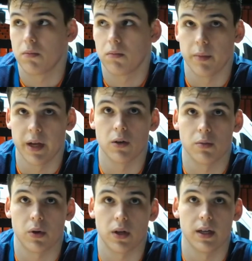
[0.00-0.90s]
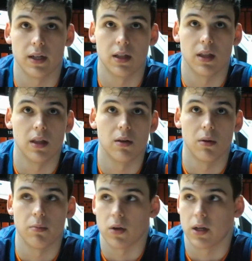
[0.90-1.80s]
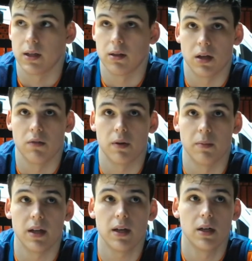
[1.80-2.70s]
menos porque es entendible, porque tienen familia